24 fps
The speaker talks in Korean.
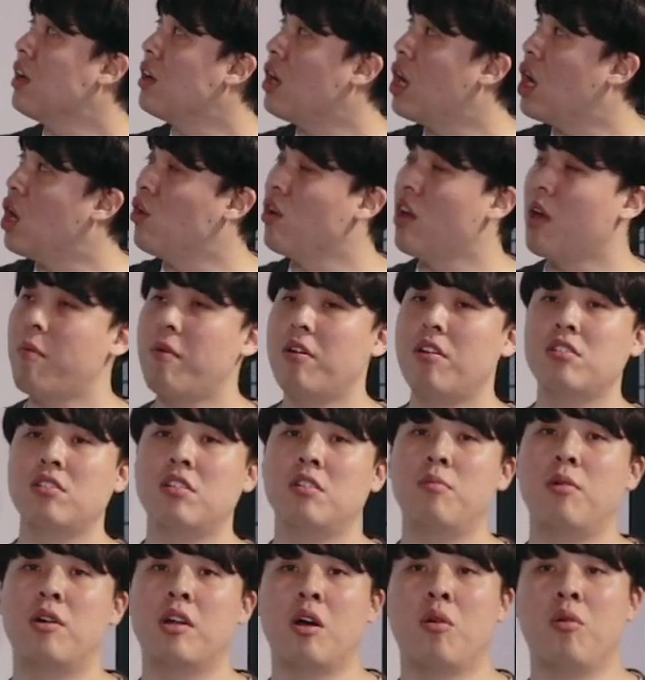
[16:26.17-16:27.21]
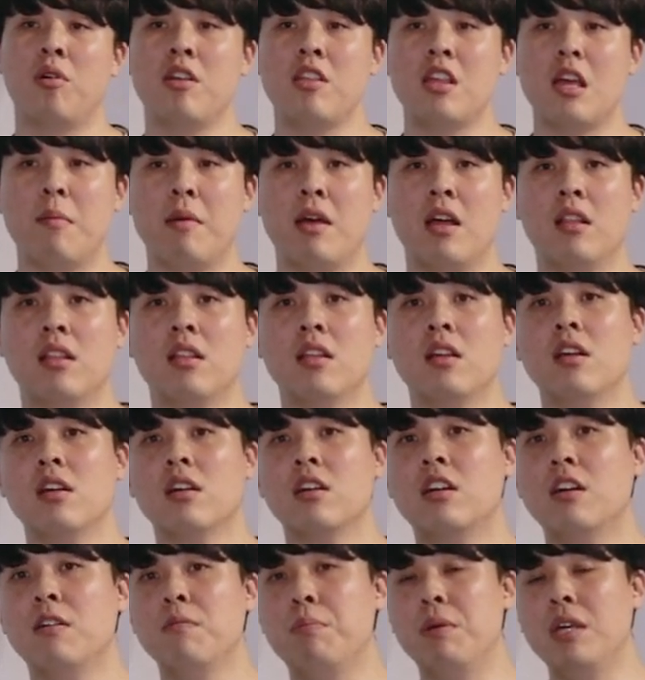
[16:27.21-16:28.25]
however에서 뭐라고 했냐면
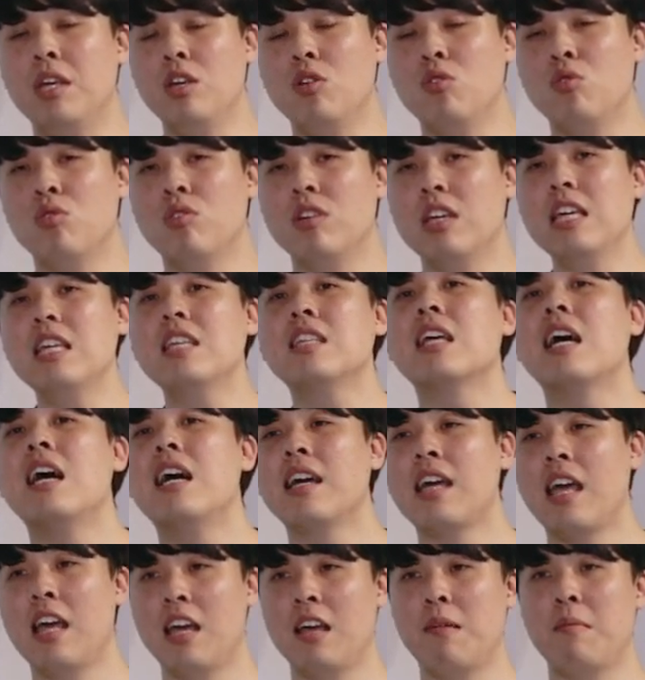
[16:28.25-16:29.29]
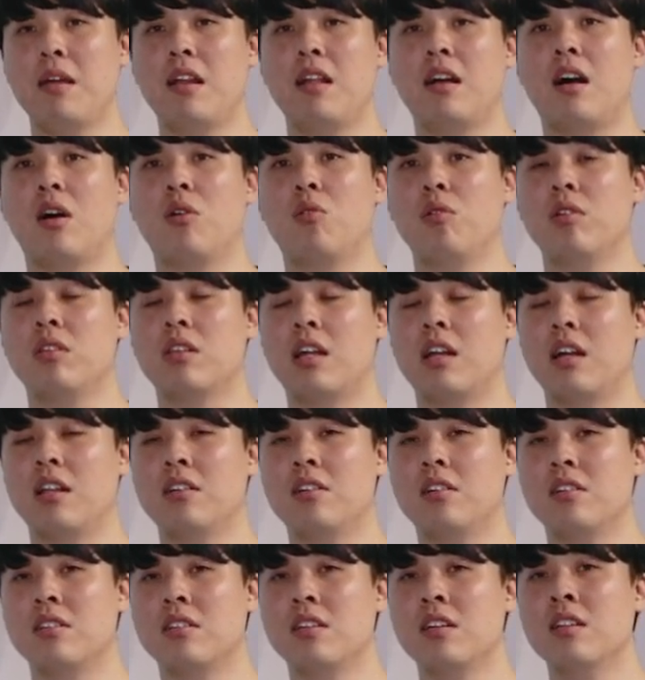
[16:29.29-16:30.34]
그 비유 이상의 의미를 갖고
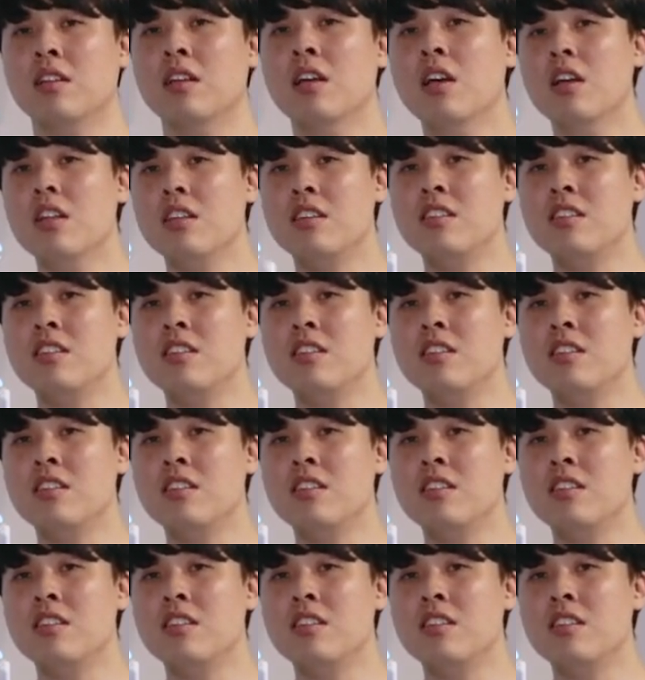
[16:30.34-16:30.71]
있다는 것은